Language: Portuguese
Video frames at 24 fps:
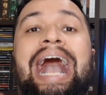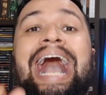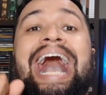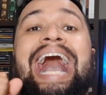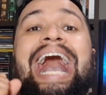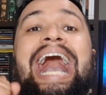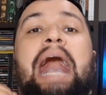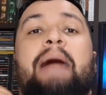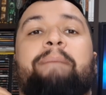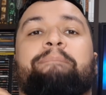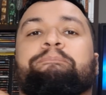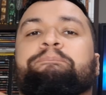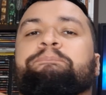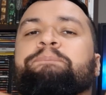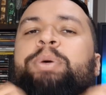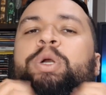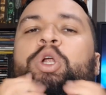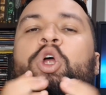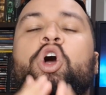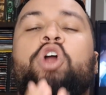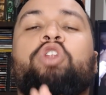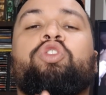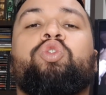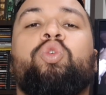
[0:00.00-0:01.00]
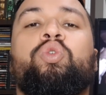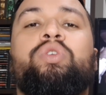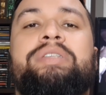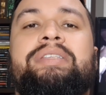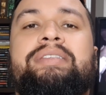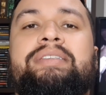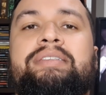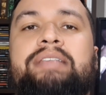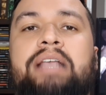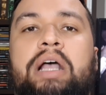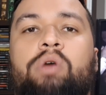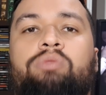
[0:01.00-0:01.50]
A
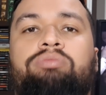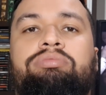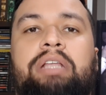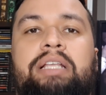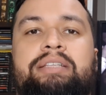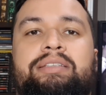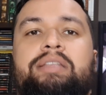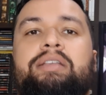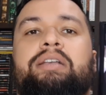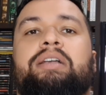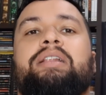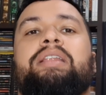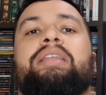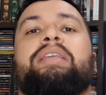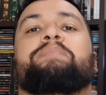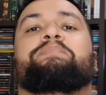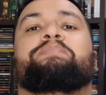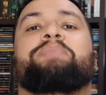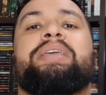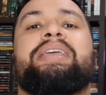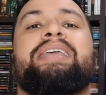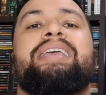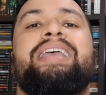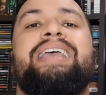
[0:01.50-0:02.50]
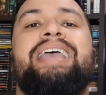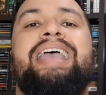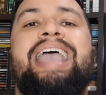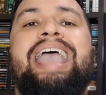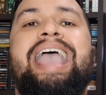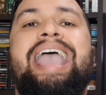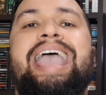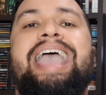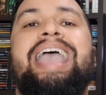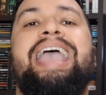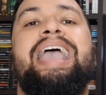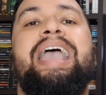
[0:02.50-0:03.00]
produção desse clipe
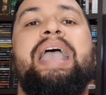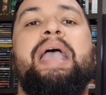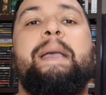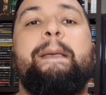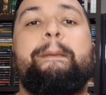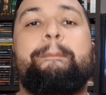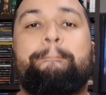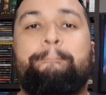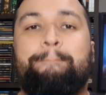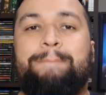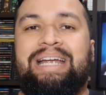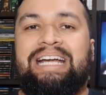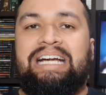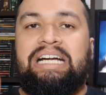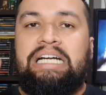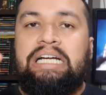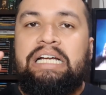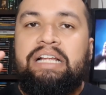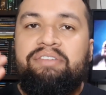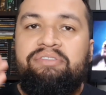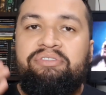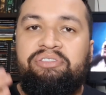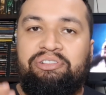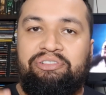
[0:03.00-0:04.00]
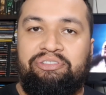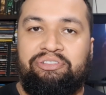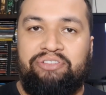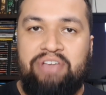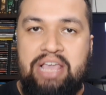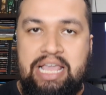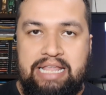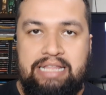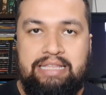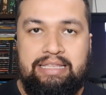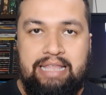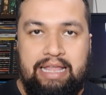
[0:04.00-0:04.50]
é
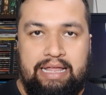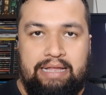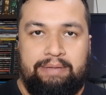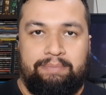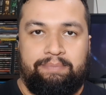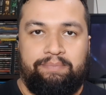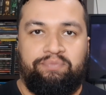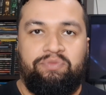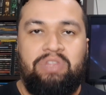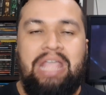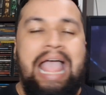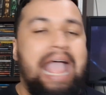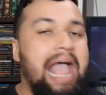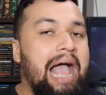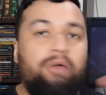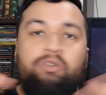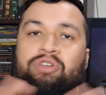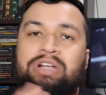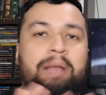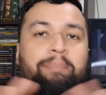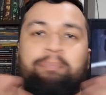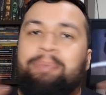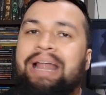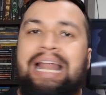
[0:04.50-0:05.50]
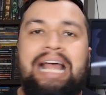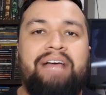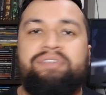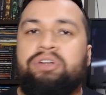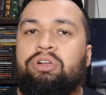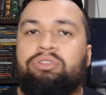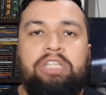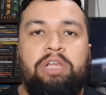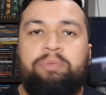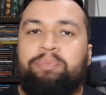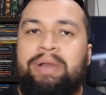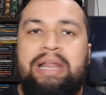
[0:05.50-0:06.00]
perfeita. É a única palavra
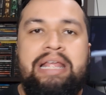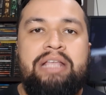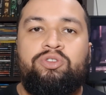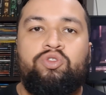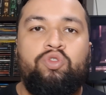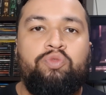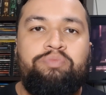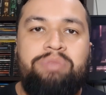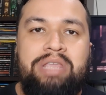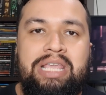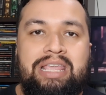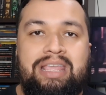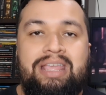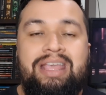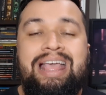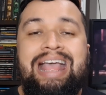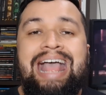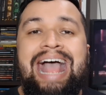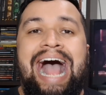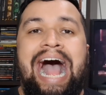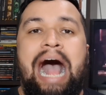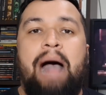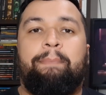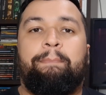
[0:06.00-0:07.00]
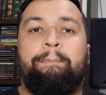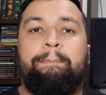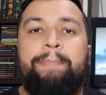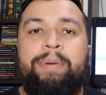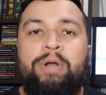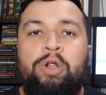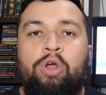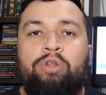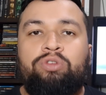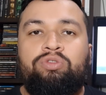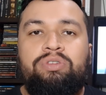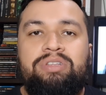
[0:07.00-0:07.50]
que eu tenho para resumir. A
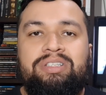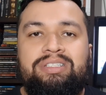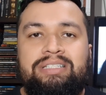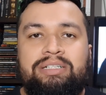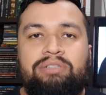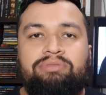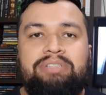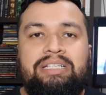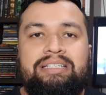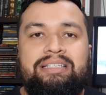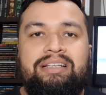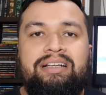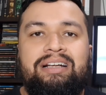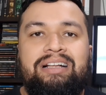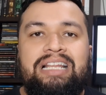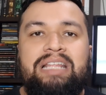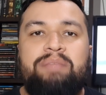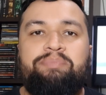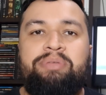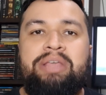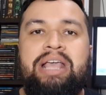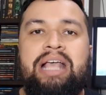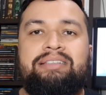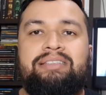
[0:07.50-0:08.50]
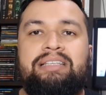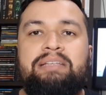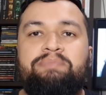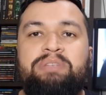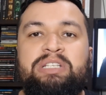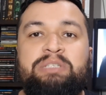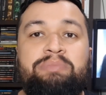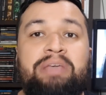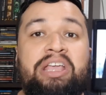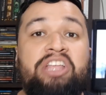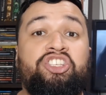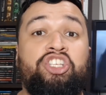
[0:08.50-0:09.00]
produção desse clipe é
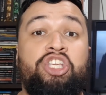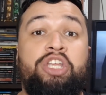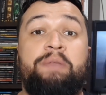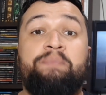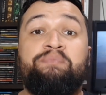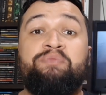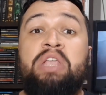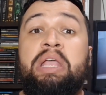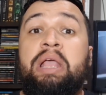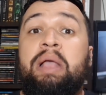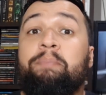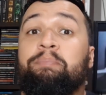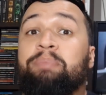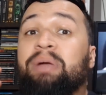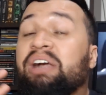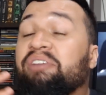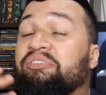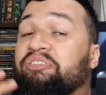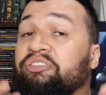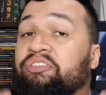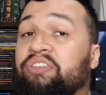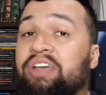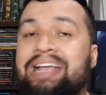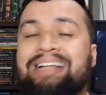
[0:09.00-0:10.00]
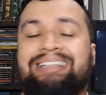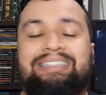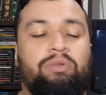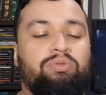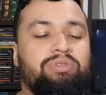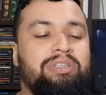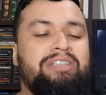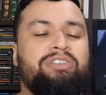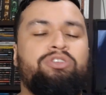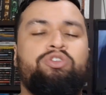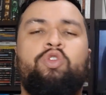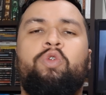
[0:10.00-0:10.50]
simplesmente perfeita.
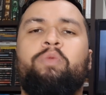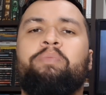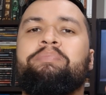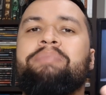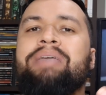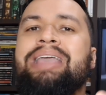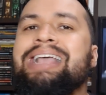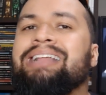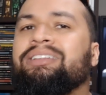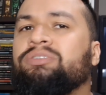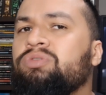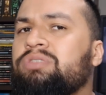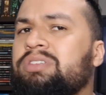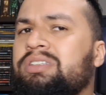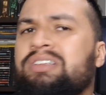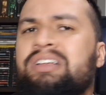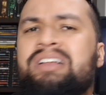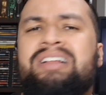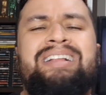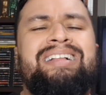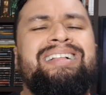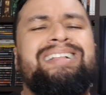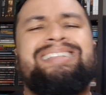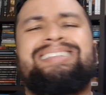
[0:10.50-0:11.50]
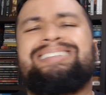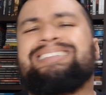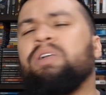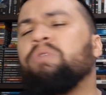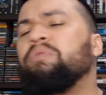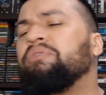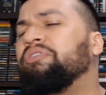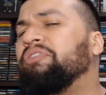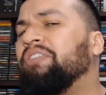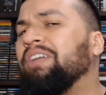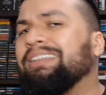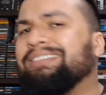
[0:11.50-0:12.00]
Os instrumentos
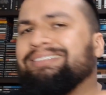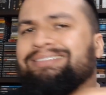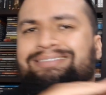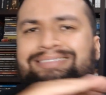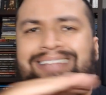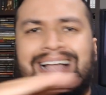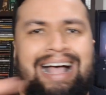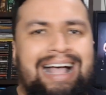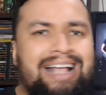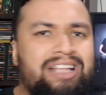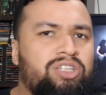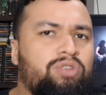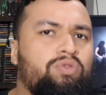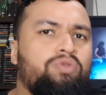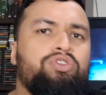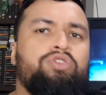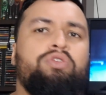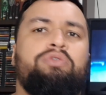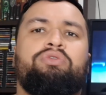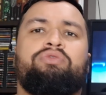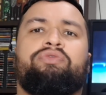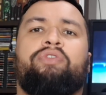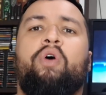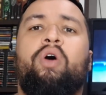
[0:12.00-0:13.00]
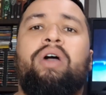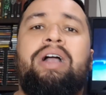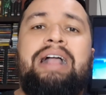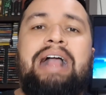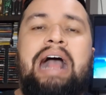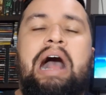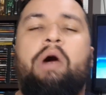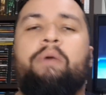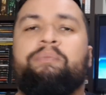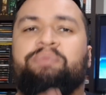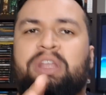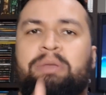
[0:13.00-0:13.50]
estão fantásticos. O
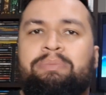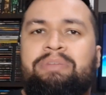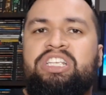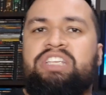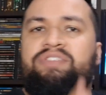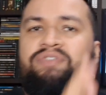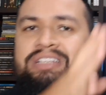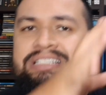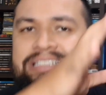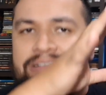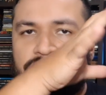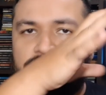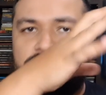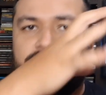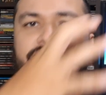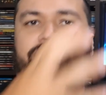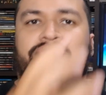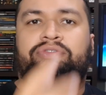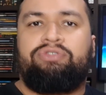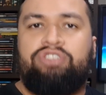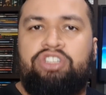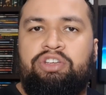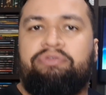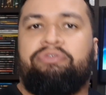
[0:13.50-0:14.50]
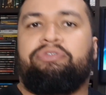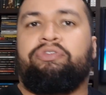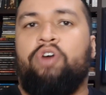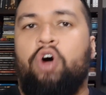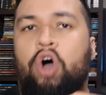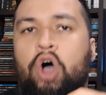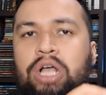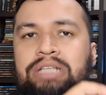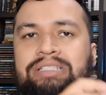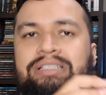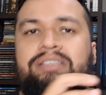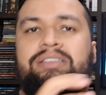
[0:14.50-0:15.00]
vocal tem uma divisão de, de
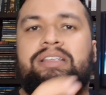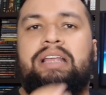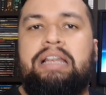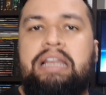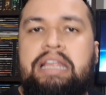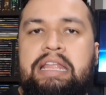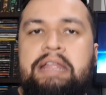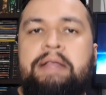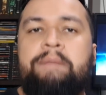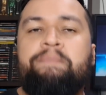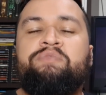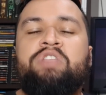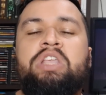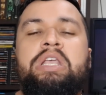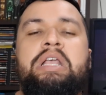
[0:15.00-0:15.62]
vozes ali